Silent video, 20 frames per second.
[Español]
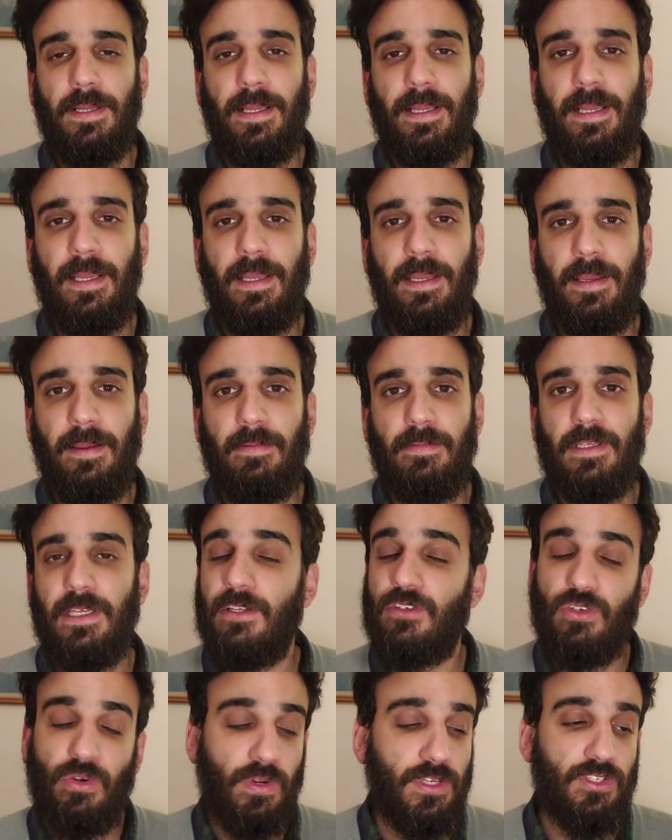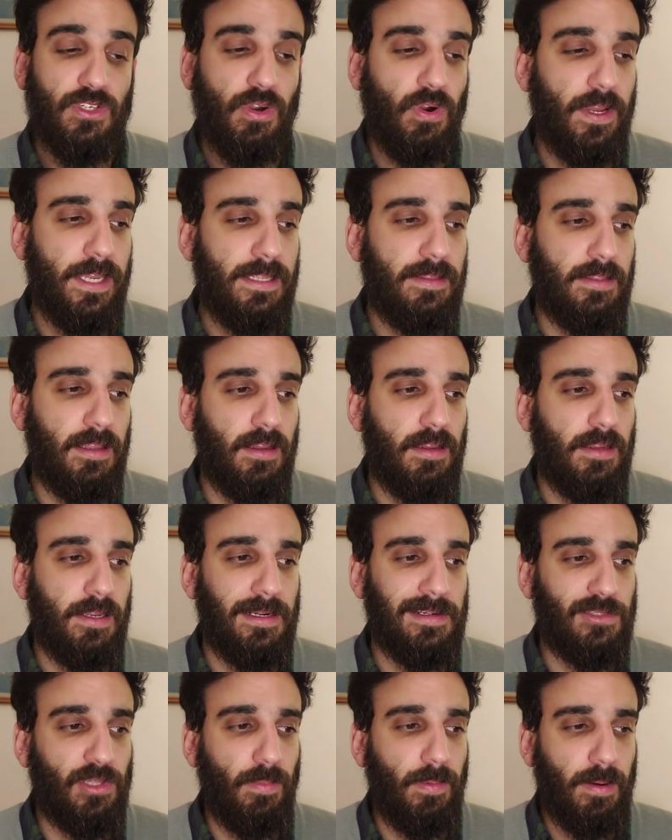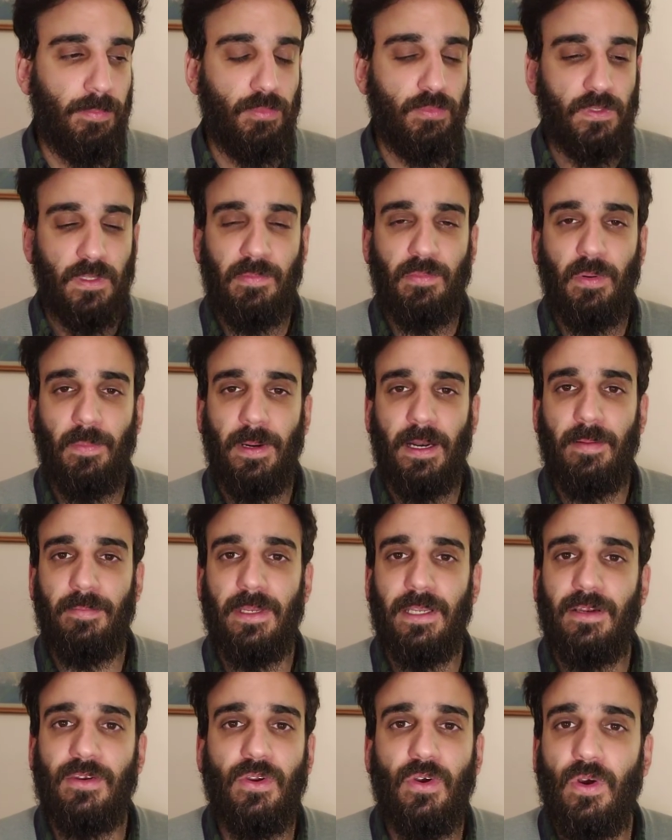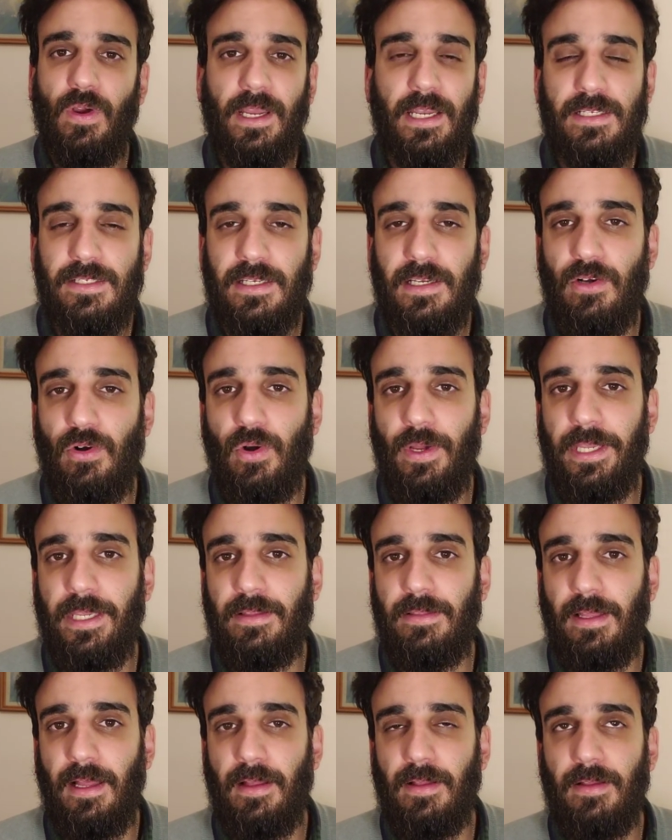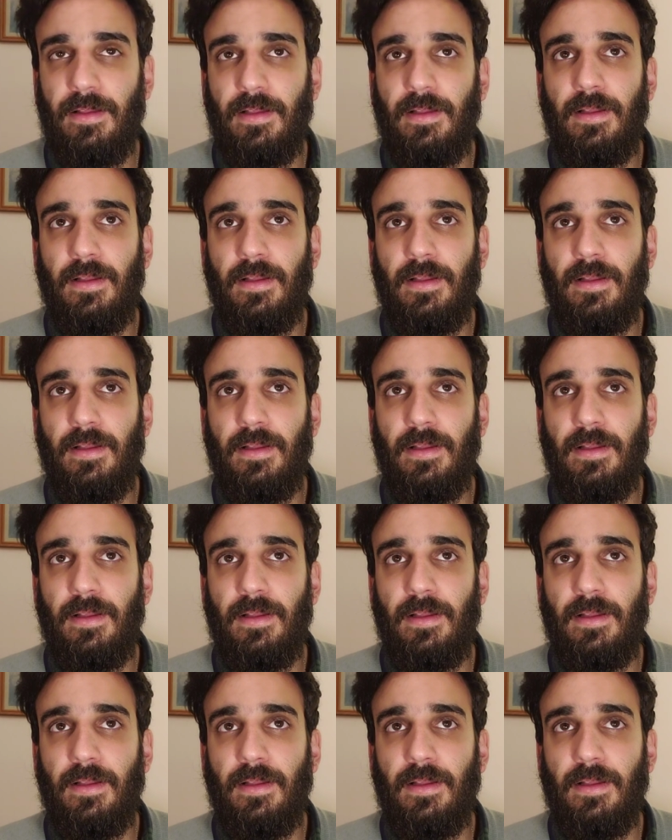Eh, y eso no es egoísta. El tomarme un tiempo para mí no es egoísta.